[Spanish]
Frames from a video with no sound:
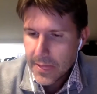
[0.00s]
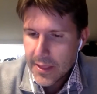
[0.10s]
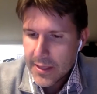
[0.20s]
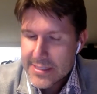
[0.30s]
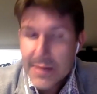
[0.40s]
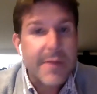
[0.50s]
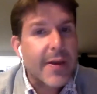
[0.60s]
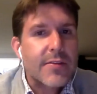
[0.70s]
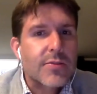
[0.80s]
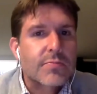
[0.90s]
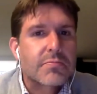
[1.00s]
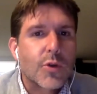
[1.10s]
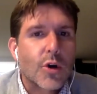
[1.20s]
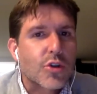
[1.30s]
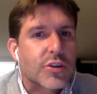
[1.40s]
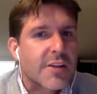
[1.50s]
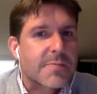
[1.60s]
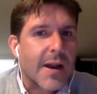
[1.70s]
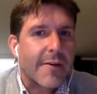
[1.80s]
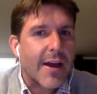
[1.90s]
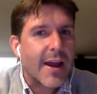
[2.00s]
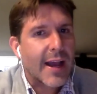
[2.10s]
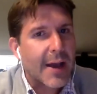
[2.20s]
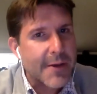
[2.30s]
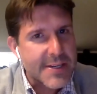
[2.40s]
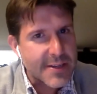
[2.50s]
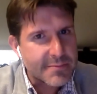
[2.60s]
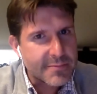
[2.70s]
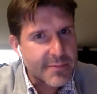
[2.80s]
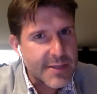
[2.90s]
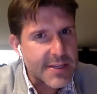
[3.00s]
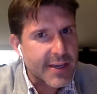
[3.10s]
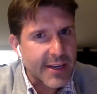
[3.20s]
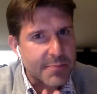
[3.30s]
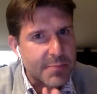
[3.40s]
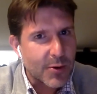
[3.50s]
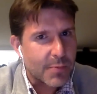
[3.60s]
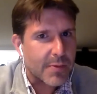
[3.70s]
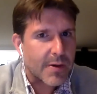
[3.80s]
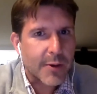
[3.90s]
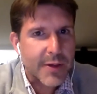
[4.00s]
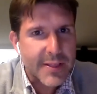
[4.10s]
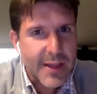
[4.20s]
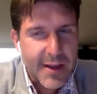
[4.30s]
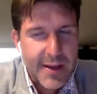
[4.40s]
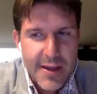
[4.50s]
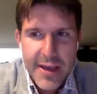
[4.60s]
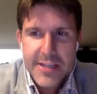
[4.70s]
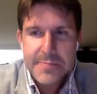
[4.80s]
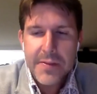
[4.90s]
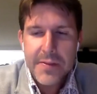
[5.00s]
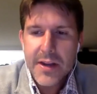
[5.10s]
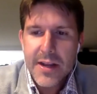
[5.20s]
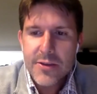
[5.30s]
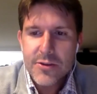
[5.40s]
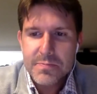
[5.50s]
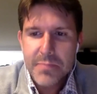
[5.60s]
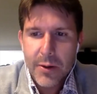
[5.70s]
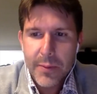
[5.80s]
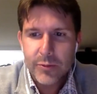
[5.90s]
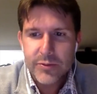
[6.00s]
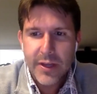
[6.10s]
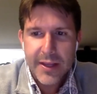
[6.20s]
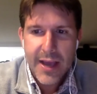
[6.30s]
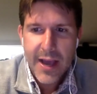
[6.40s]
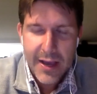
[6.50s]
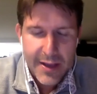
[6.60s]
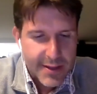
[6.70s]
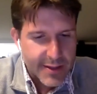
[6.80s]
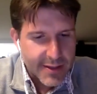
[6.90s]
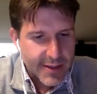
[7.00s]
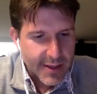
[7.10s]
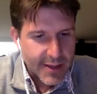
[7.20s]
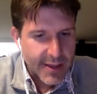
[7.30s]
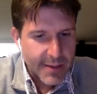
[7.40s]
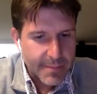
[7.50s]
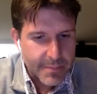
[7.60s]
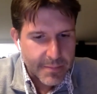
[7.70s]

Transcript: Eh, se me vienen dos o tres palabras a la cabeza. Y si quieres, puedo ahorita expandir en ellos, pero me gustaría eh,